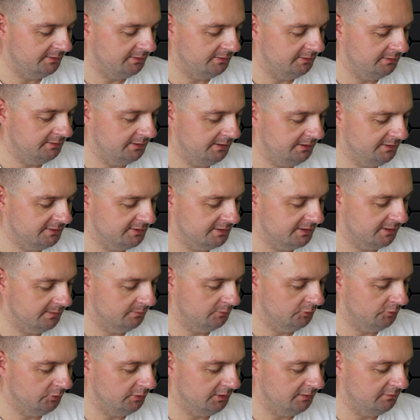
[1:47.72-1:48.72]
тенденция.
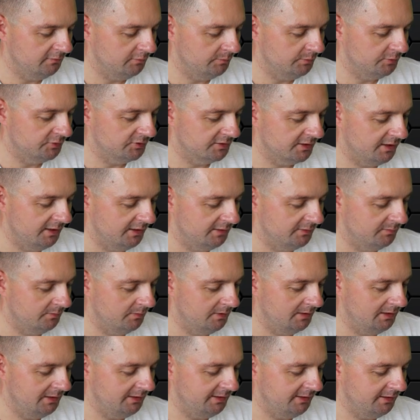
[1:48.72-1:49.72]
Многие выпускают
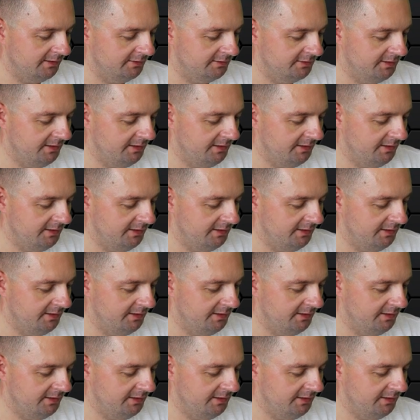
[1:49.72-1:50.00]
маленькие